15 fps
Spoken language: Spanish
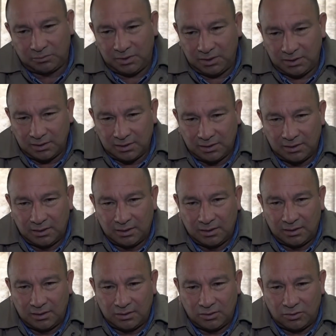mío,
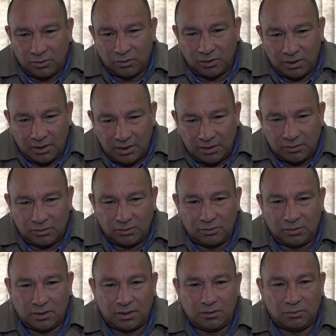yo eso es
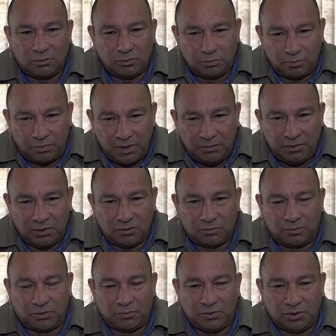lo que cumplí mi
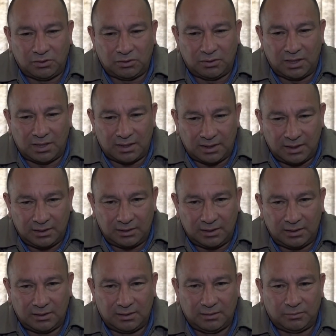compromiso con la
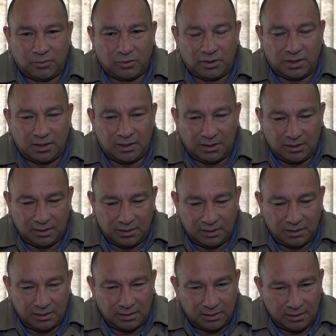gente porque
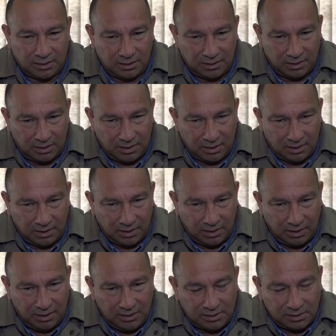
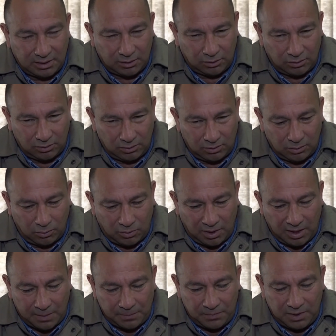hice los
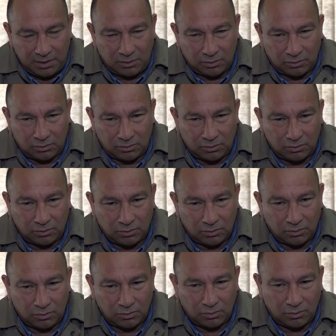caminos
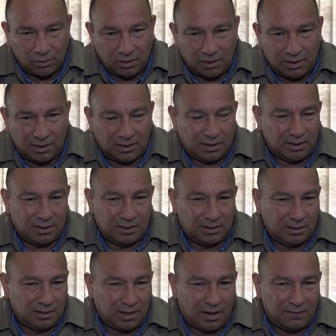que
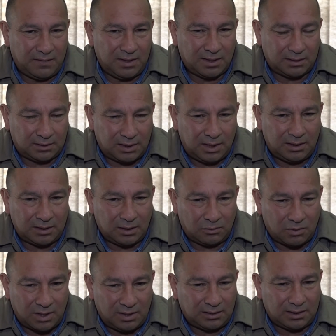había 30,
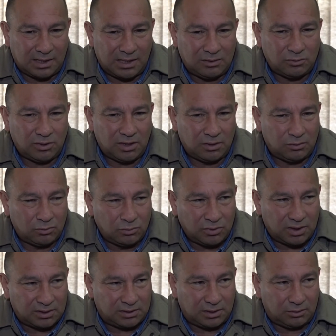40 años que
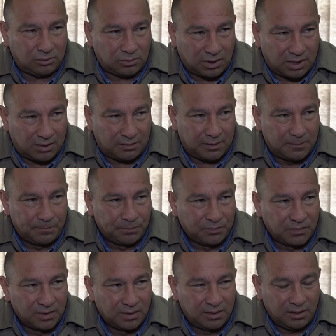nunca se tocaba.
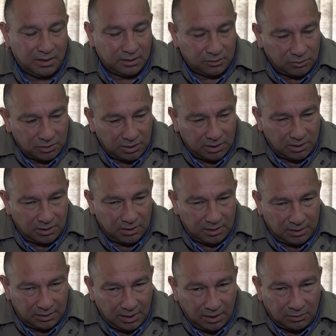Y entonces
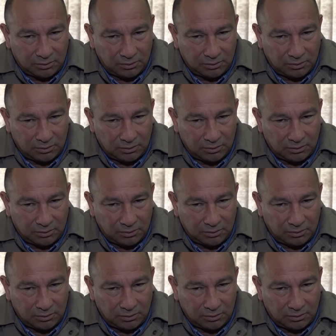está